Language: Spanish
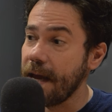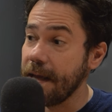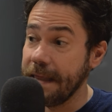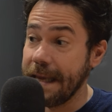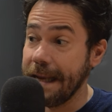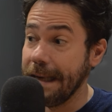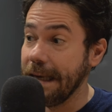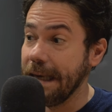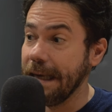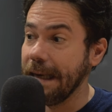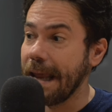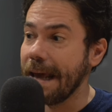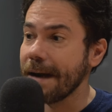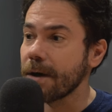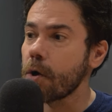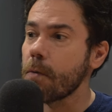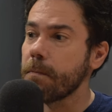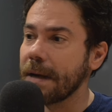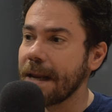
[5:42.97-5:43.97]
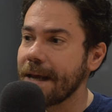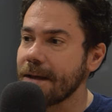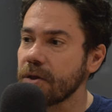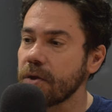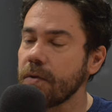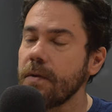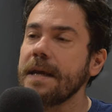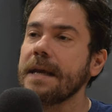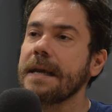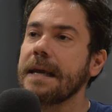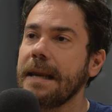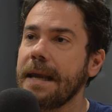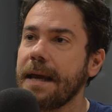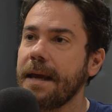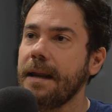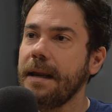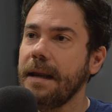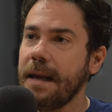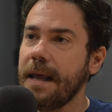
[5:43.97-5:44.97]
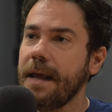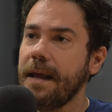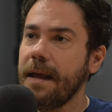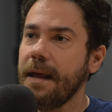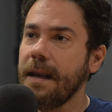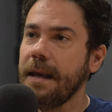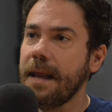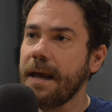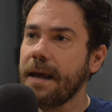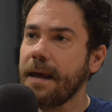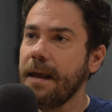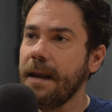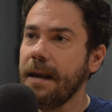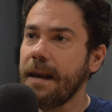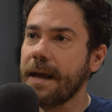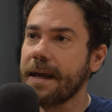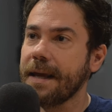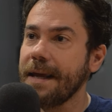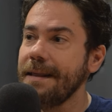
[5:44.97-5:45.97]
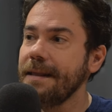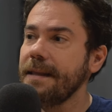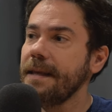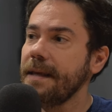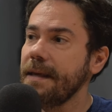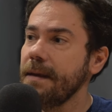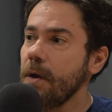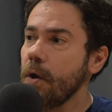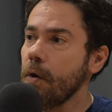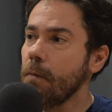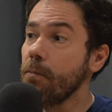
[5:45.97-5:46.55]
del de largo plazo, en que la, gente,